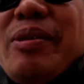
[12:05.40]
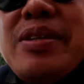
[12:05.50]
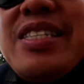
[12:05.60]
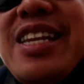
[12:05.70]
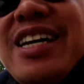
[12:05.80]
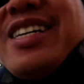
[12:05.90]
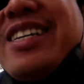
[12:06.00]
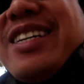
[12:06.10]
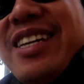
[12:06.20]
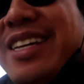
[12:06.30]
naman sila.
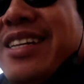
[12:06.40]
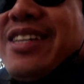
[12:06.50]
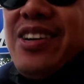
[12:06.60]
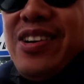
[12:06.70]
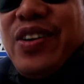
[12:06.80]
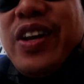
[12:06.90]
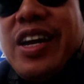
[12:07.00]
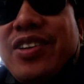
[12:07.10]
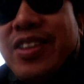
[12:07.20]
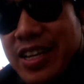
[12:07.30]
Ah, okay
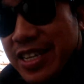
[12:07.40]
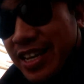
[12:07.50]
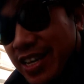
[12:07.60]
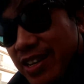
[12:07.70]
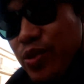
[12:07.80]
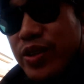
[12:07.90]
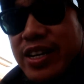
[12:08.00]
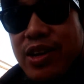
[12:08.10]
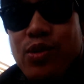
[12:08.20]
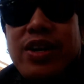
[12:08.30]
lang yun kasi
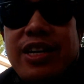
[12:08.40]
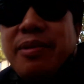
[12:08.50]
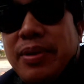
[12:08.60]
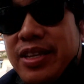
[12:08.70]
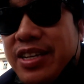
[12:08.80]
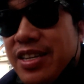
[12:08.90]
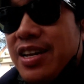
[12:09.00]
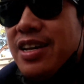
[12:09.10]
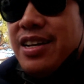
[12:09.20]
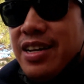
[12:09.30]
unang laro lang naman niya sa
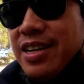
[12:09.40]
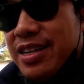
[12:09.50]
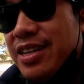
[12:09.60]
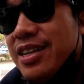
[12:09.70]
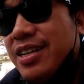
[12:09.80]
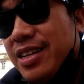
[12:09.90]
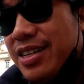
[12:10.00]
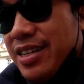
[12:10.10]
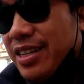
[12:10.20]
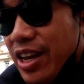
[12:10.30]

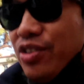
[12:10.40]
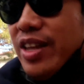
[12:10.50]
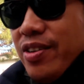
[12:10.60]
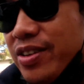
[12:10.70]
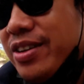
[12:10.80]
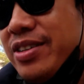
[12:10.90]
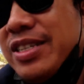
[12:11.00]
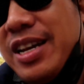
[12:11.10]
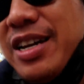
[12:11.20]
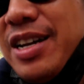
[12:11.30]
ngayong taon uh, sa